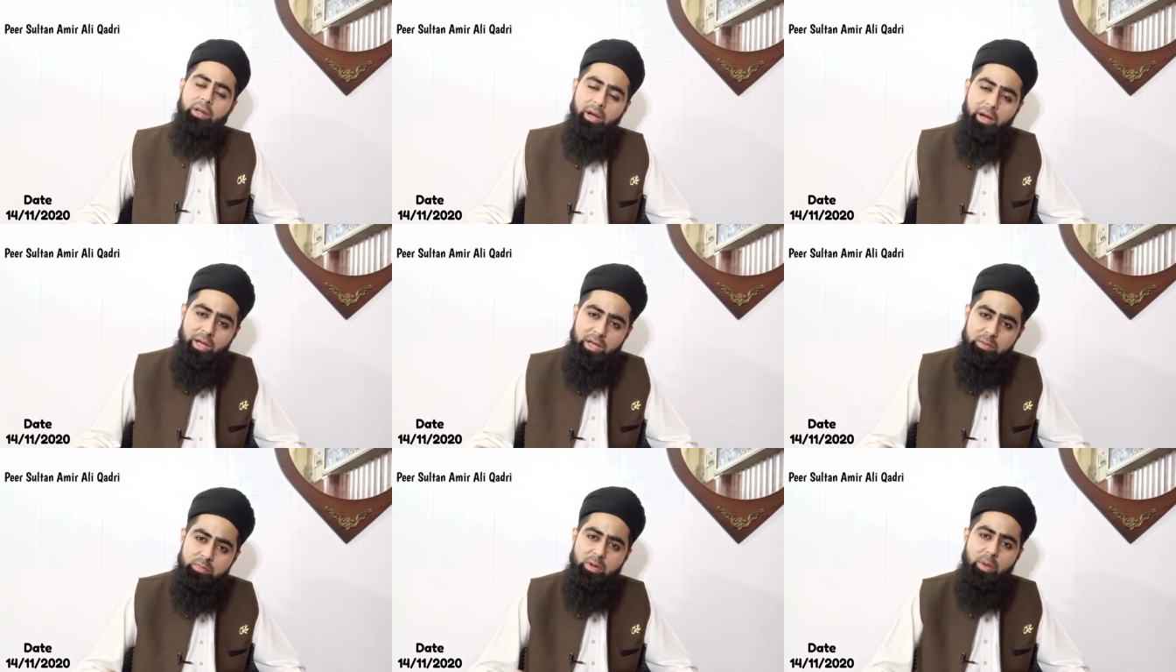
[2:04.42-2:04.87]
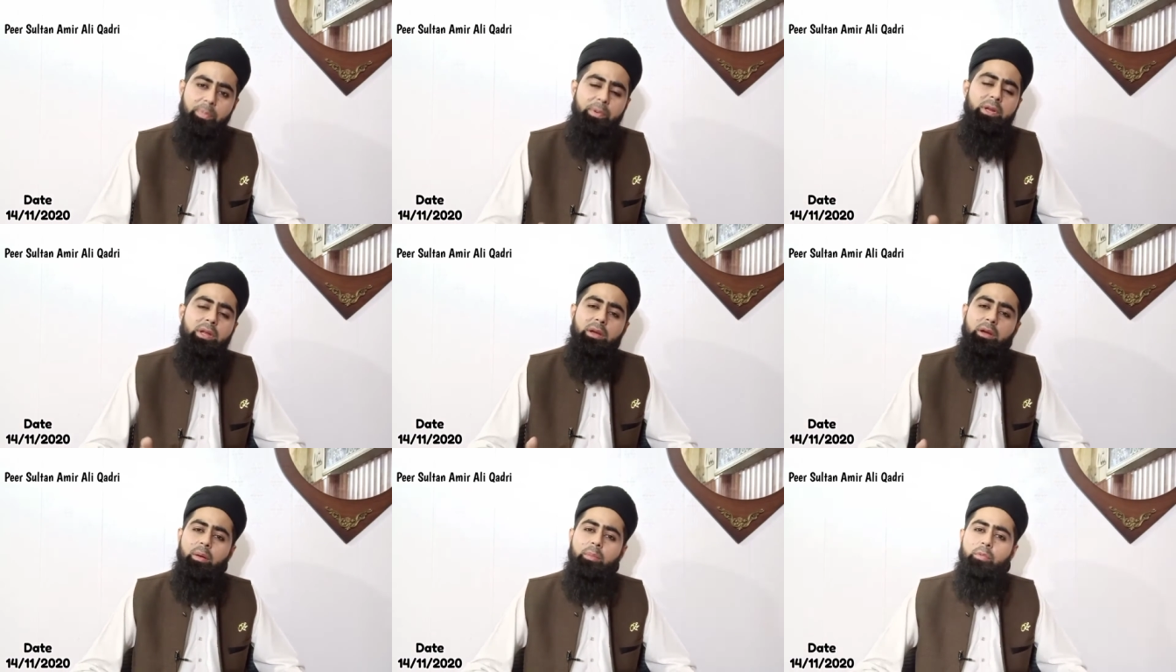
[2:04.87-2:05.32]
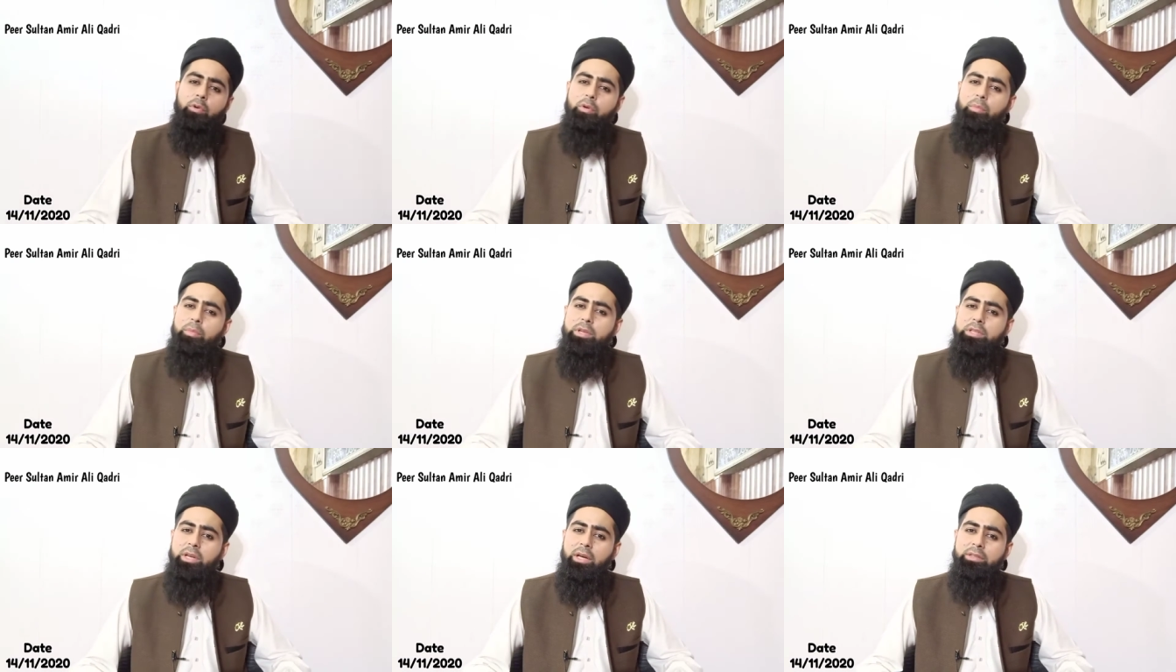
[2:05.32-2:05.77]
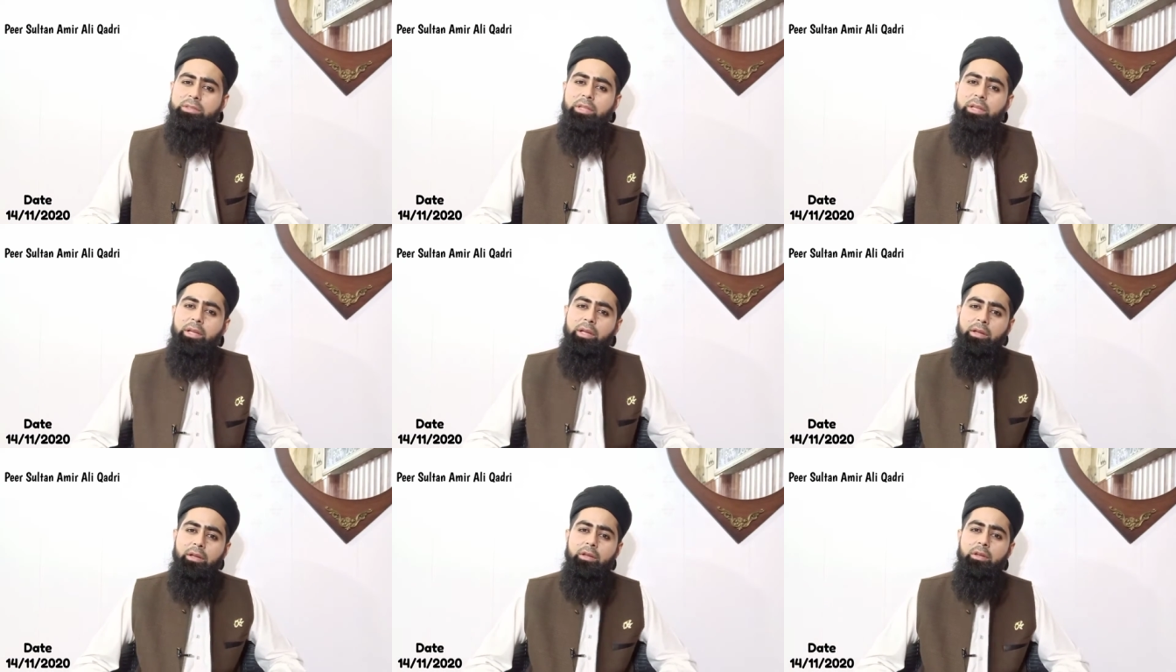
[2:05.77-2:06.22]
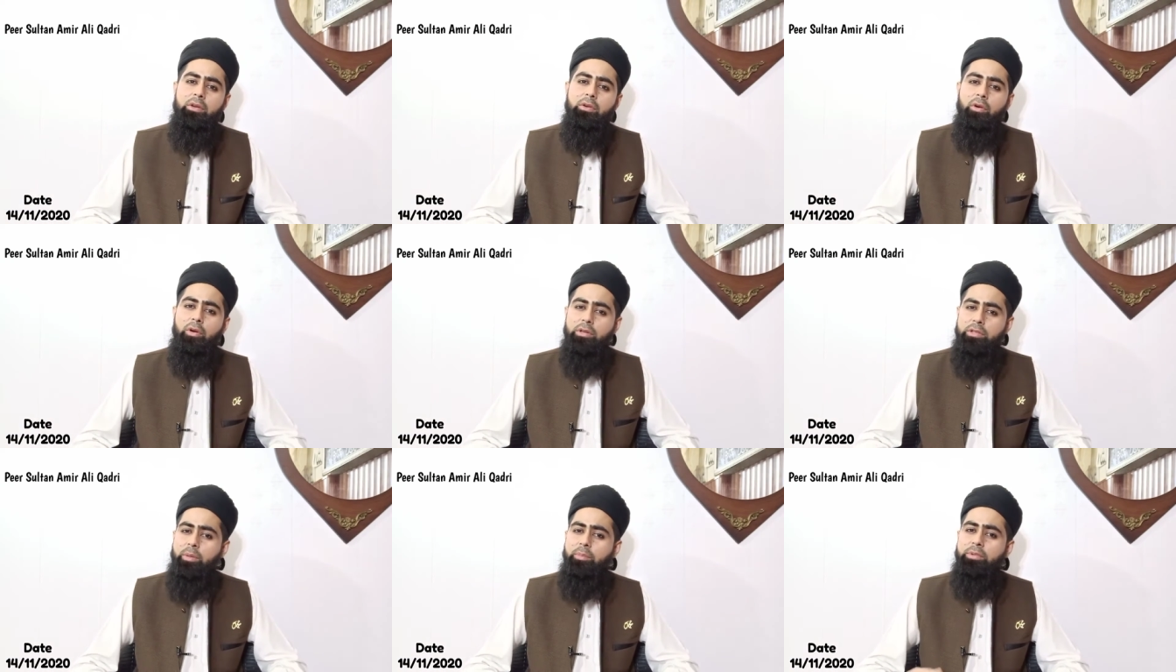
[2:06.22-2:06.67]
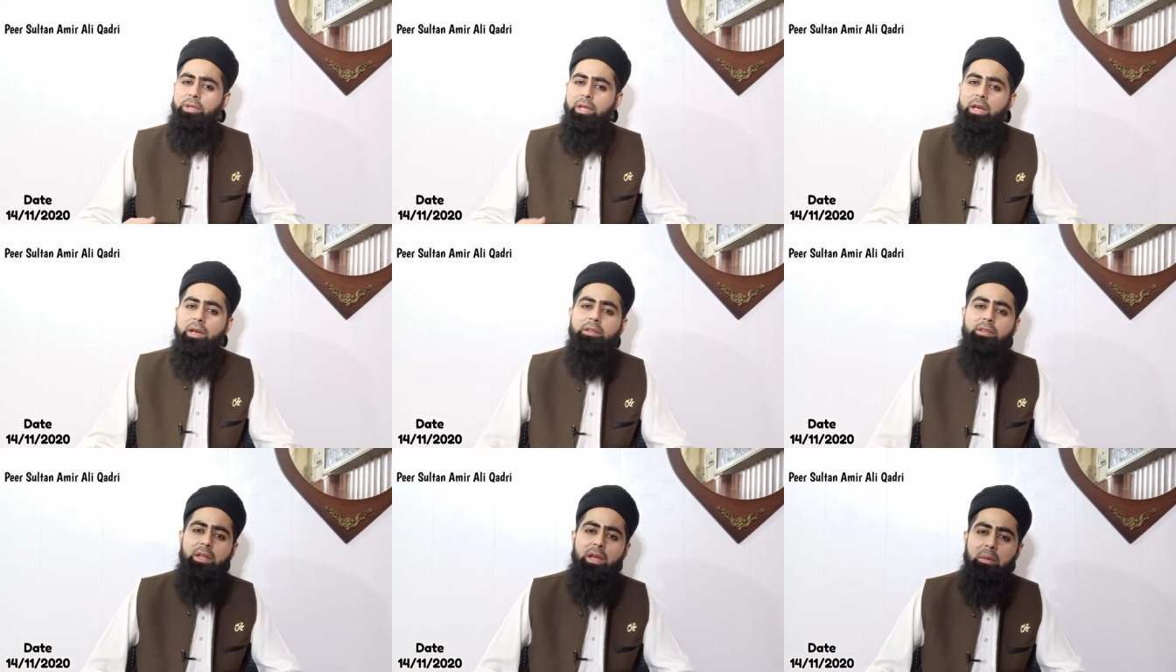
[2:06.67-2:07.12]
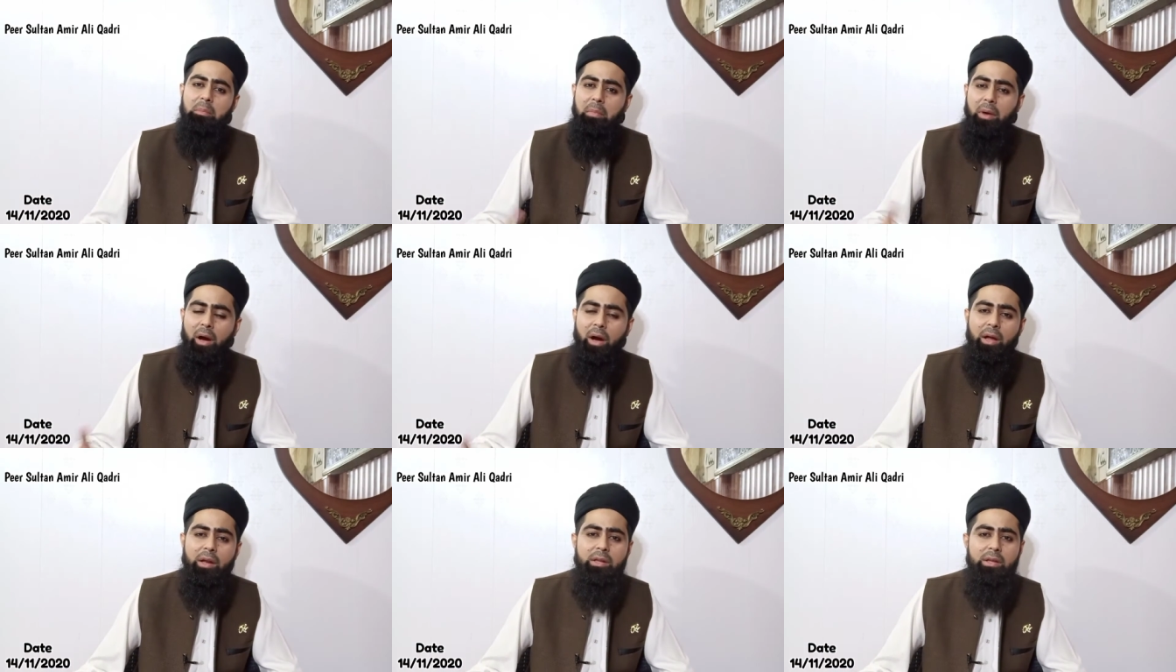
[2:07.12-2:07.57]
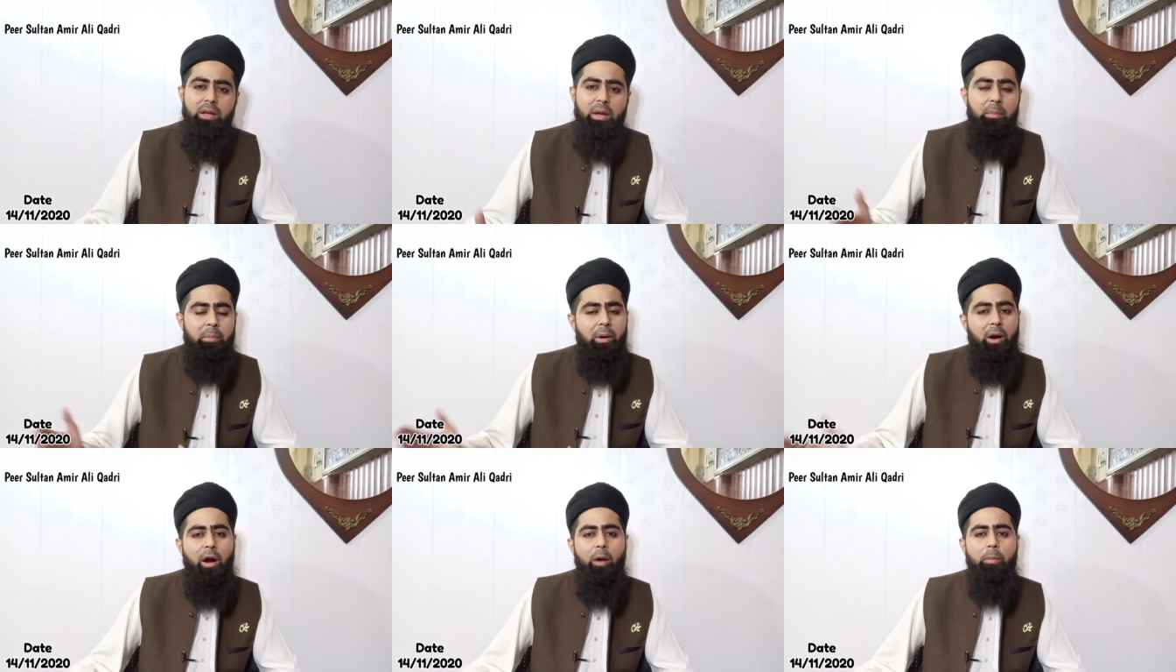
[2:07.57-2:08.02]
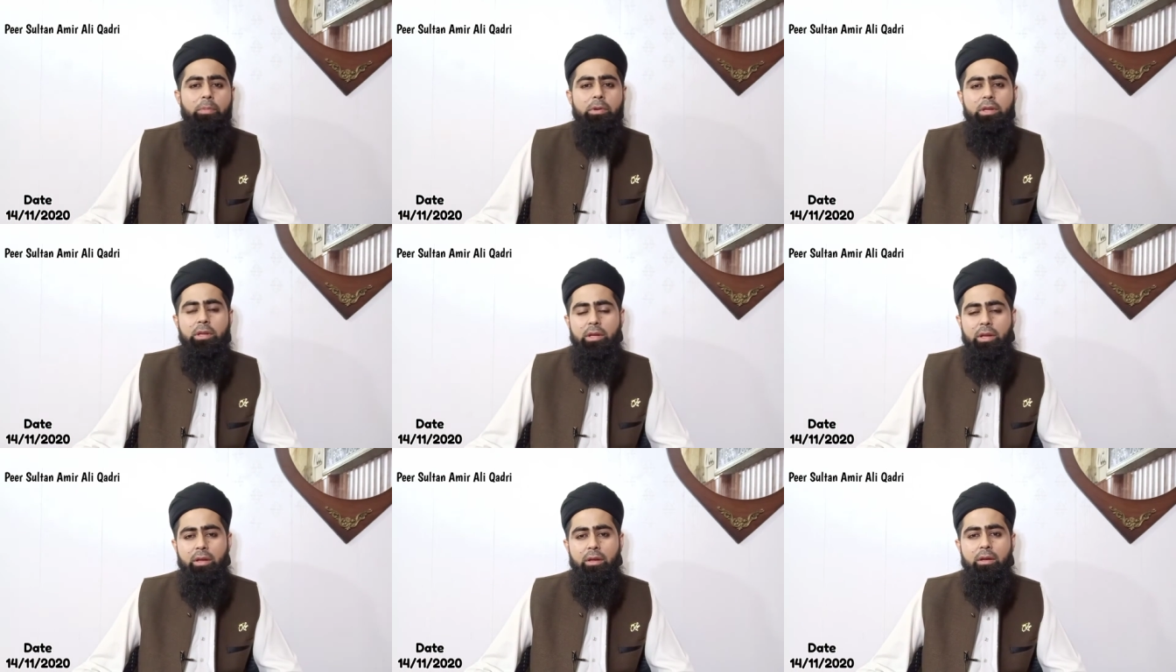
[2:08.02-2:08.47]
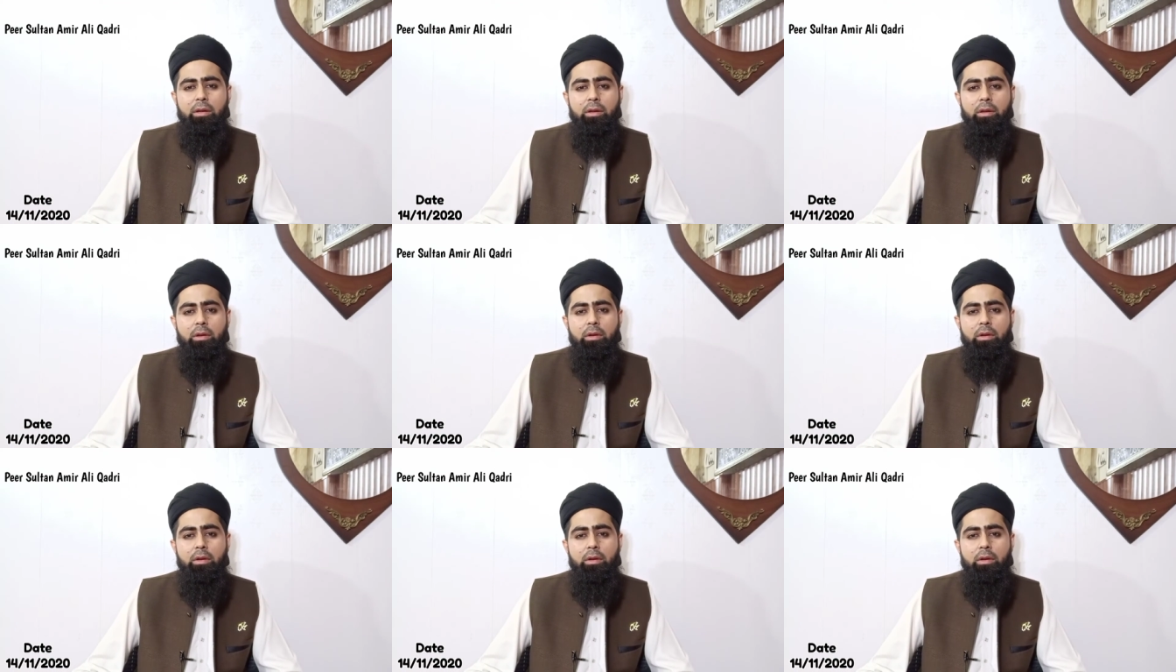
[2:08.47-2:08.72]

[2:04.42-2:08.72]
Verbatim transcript: तन्हाई में अपने कमरों में जाते हैं और जब देखते हैं माँ नहीं है बाप नहीं है